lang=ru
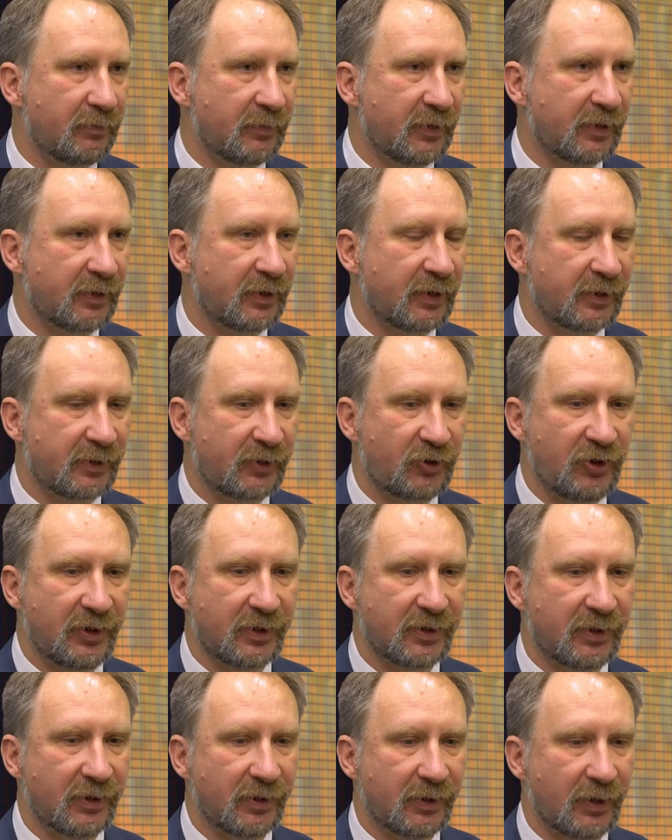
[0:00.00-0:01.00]

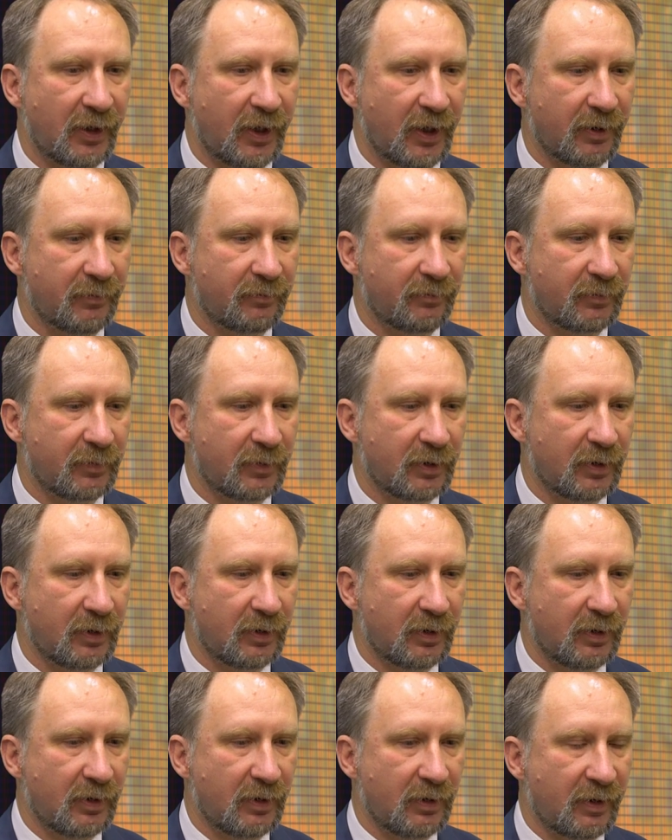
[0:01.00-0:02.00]
многочисленные
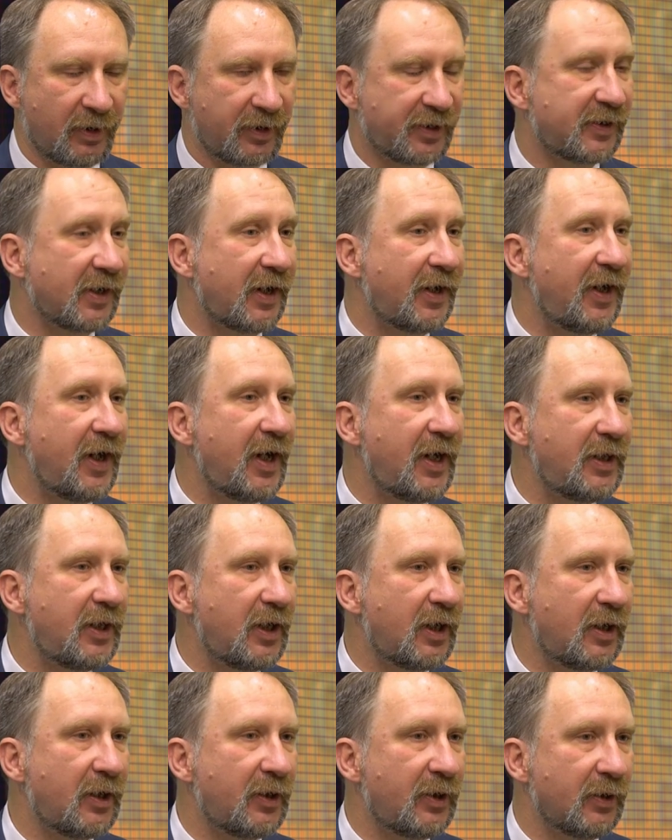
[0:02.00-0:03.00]

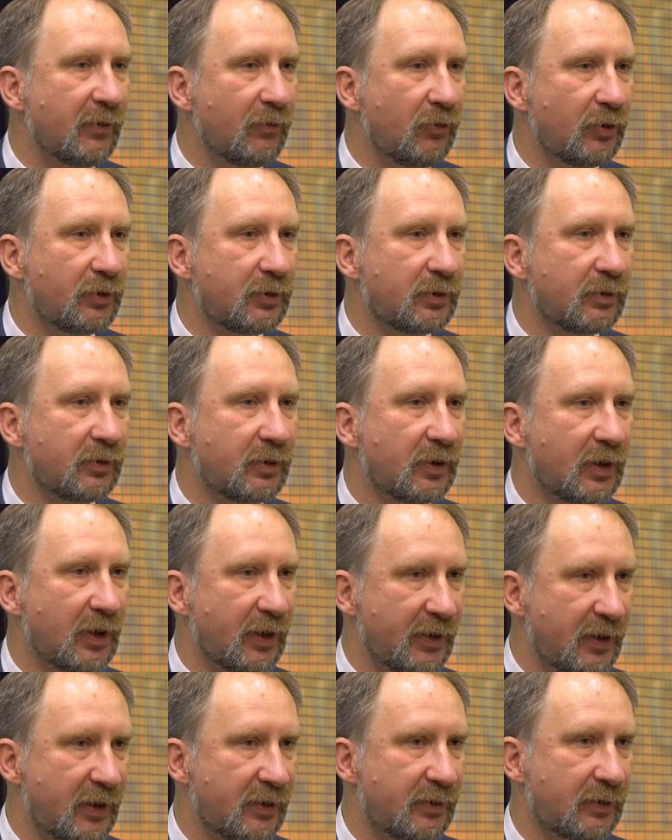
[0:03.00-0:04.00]
разорения, и вот,
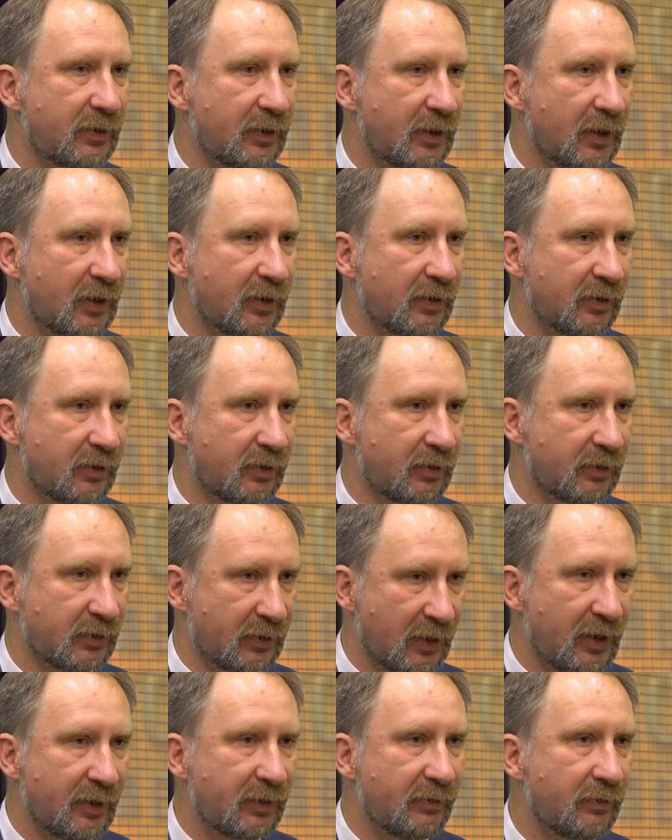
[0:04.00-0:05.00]
наконец-то, я
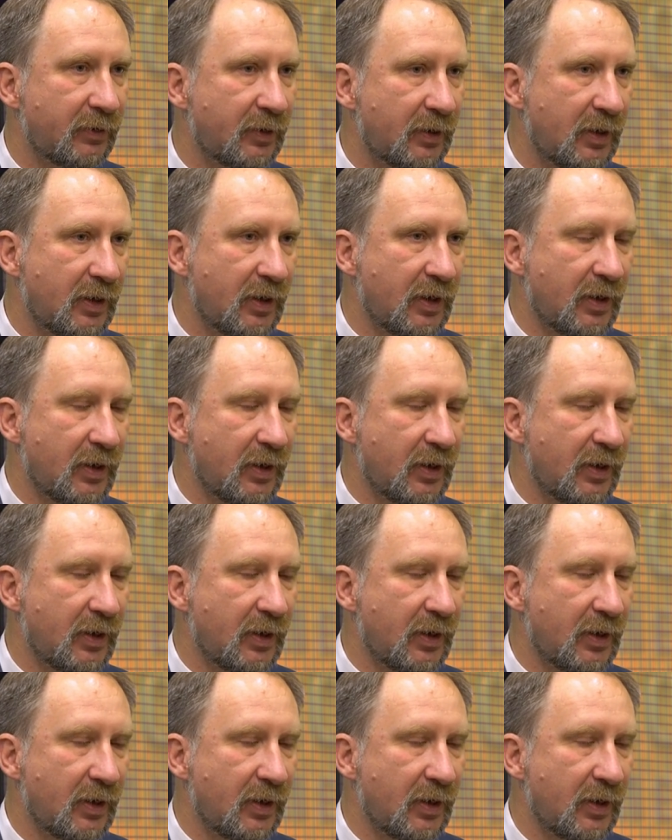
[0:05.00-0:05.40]
заново